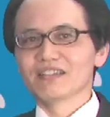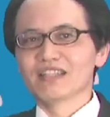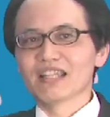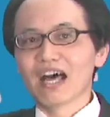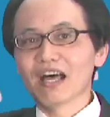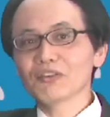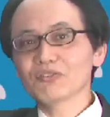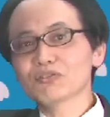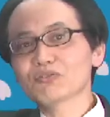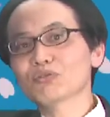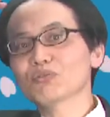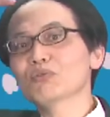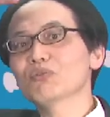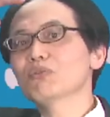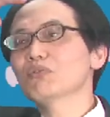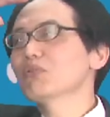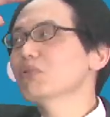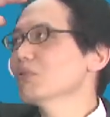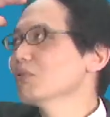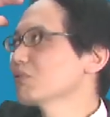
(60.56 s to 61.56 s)
南
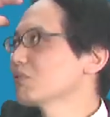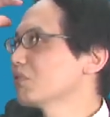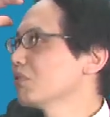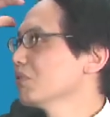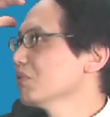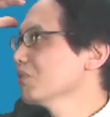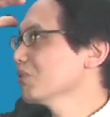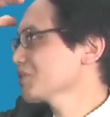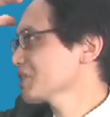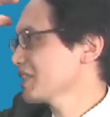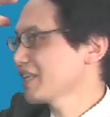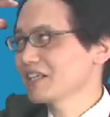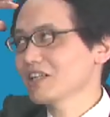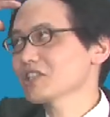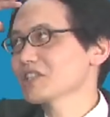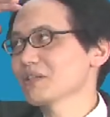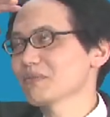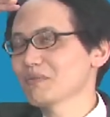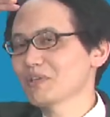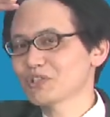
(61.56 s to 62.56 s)
東方向を
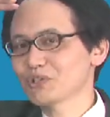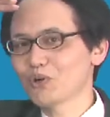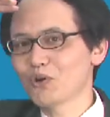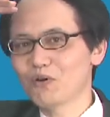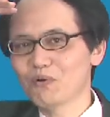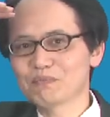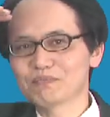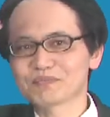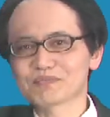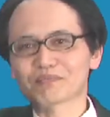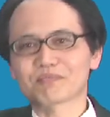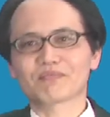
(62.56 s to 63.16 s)
探してみましょう。